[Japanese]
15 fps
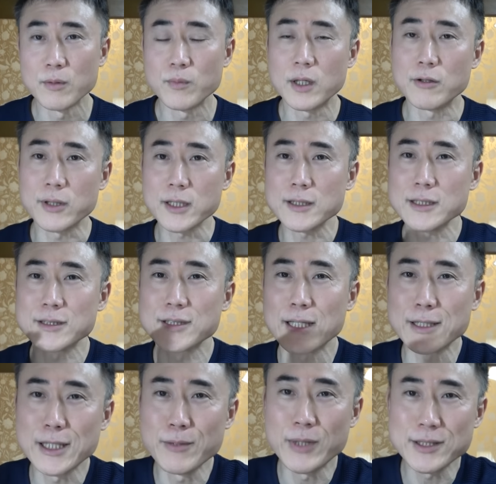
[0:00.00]
まあ、私
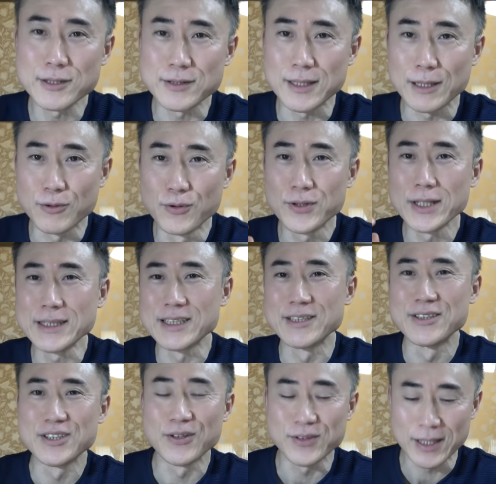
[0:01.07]
使ってますって公言す
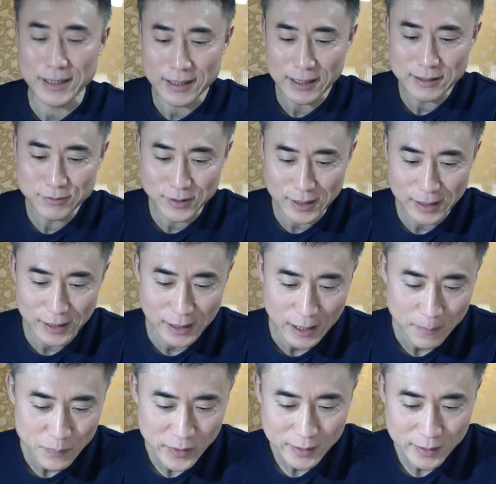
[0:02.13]
る人っていなくて